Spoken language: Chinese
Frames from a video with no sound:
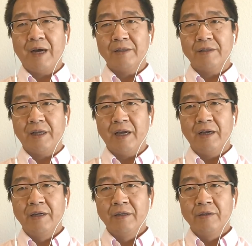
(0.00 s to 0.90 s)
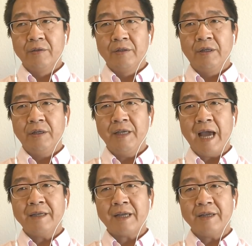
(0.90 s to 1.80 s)
时代，
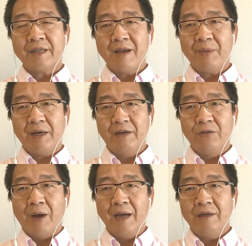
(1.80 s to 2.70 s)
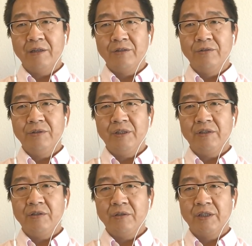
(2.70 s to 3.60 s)
燕山山脉和滦河流域
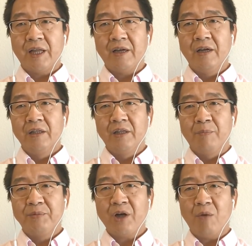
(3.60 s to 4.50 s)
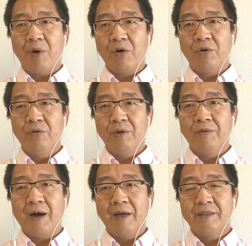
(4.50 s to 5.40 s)
一带的赵宝沟文
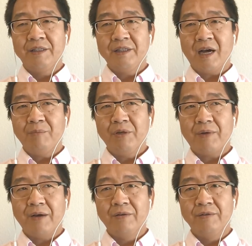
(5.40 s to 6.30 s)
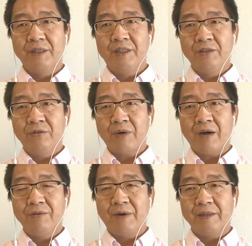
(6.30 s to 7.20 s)
化，经常被划分为新农娃
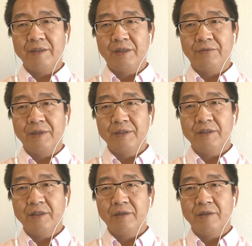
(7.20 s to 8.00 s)
文化的一个分支。